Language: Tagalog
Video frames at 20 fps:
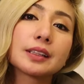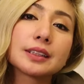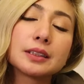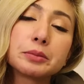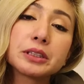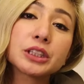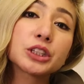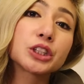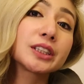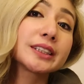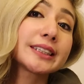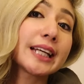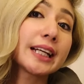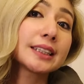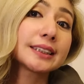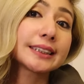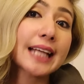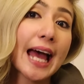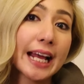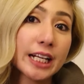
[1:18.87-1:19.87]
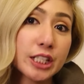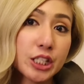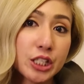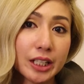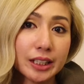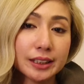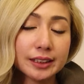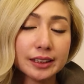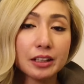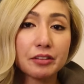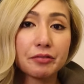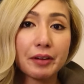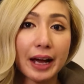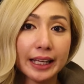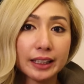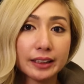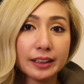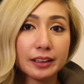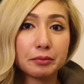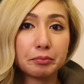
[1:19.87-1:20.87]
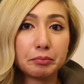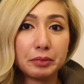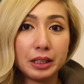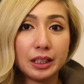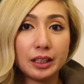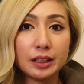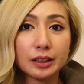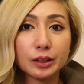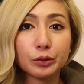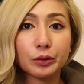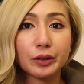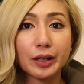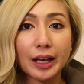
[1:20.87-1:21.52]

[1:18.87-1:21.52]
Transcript: si Miss Giselle Sanchez invited me to